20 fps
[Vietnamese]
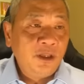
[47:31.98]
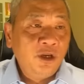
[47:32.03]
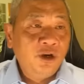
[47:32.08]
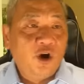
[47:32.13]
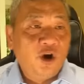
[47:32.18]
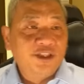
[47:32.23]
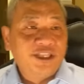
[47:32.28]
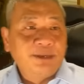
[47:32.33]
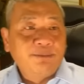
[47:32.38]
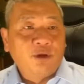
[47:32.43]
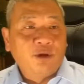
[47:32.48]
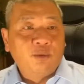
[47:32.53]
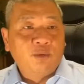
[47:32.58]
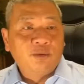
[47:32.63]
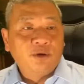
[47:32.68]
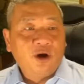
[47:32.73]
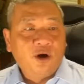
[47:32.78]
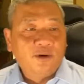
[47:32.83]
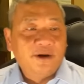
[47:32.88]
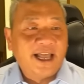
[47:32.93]
rồi tiếp tục
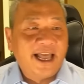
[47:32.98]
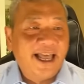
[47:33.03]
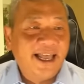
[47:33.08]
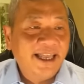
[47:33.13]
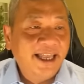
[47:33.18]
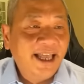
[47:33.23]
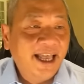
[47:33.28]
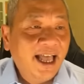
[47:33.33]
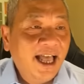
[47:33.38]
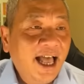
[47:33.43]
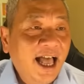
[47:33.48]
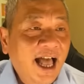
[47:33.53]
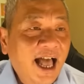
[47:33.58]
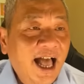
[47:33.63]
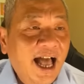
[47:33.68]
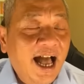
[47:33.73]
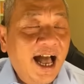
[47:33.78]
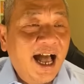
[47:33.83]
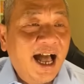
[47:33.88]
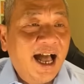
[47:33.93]
ok
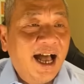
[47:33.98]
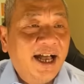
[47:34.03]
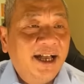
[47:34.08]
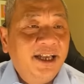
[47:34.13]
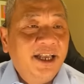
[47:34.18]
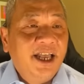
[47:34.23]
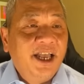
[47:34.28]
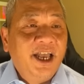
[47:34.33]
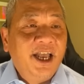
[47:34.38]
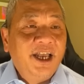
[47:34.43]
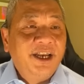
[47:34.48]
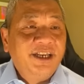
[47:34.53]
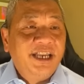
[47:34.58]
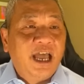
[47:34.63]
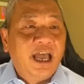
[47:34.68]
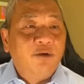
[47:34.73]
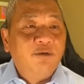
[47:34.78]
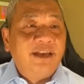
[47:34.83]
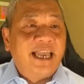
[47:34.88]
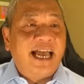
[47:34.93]
à,
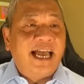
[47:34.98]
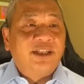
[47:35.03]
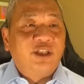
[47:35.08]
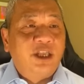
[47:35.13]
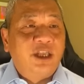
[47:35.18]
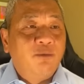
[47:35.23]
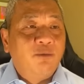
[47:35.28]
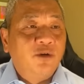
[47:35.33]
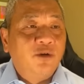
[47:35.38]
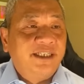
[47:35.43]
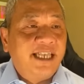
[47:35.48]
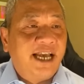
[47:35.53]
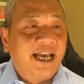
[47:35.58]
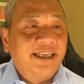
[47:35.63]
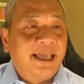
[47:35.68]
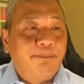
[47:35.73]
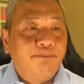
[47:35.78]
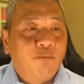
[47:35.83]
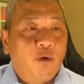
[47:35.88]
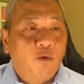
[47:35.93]
nếu nga tuyên bố
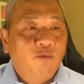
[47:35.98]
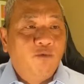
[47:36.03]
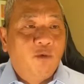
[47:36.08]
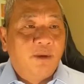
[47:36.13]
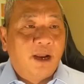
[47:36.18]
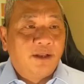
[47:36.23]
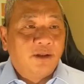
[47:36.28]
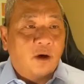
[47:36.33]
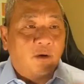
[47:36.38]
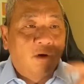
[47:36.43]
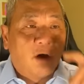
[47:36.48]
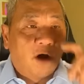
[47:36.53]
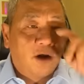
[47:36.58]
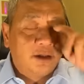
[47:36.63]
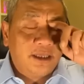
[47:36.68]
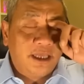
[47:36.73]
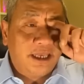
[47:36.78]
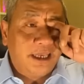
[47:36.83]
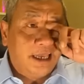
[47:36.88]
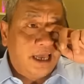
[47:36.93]
xác nhập bốn vùng lãnh thổ
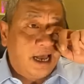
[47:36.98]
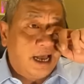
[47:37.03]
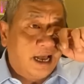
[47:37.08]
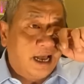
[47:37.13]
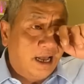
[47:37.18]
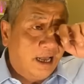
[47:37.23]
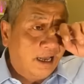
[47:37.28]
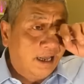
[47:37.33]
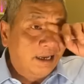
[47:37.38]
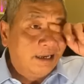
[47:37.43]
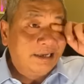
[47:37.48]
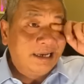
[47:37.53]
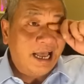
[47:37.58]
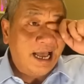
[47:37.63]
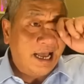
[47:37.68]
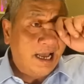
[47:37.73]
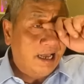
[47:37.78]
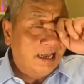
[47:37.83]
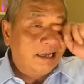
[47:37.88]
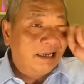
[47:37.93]
đó thì à,
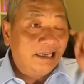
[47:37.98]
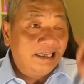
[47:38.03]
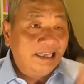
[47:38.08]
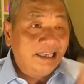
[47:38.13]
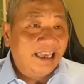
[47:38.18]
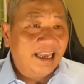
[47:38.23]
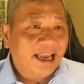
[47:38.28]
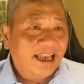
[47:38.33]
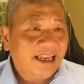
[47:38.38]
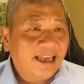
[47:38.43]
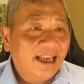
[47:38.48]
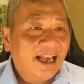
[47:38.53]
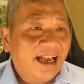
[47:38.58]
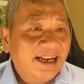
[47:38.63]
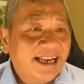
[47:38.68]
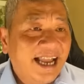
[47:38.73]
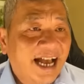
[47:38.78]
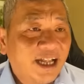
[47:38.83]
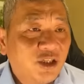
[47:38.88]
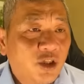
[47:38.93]
na cái gì ấy
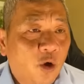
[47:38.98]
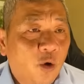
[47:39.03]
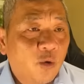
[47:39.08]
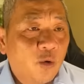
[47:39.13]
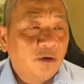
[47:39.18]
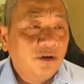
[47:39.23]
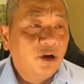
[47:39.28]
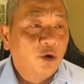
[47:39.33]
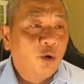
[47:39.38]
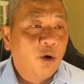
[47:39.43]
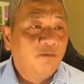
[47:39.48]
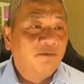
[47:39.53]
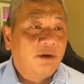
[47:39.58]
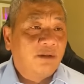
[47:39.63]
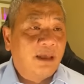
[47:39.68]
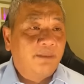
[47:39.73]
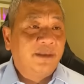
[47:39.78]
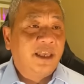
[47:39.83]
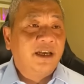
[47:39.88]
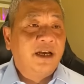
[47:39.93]
nato có đưa quân vào
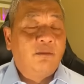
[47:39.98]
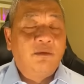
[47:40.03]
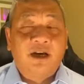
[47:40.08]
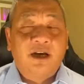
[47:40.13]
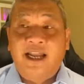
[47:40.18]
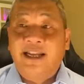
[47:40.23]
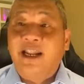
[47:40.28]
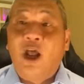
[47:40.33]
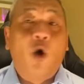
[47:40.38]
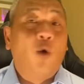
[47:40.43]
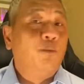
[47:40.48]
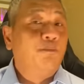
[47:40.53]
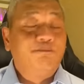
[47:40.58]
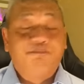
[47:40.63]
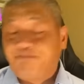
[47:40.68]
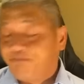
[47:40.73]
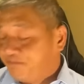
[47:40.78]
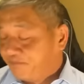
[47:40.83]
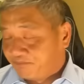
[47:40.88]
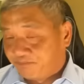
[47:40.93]
tham chiến không được anh đâu no.
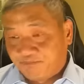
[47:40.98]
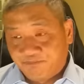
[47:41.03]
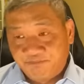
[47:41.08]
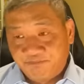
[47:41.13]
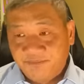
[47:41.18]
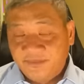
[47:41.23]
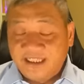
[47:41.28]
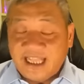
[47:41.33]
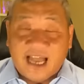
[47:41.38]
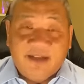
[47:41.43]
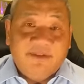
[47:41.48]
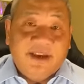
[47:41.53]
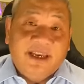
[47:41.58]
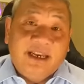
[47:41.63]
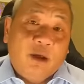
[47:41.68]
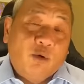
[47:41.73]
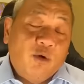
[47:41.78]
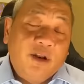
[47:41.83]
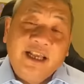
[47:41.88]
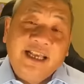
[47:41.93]
tại vì
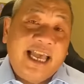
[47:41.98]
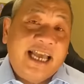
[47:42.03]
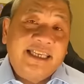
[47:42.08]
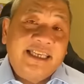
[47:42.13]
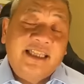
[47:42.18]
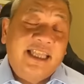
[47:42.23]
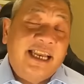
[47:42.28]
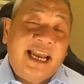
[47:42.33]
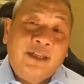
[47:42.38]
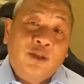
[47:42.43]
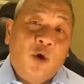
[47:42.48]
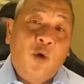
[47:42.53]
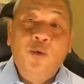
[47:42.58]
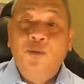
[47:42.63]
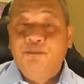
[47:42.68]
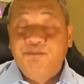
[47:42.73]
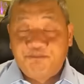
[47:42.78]
đâu có liên quan gì tới nato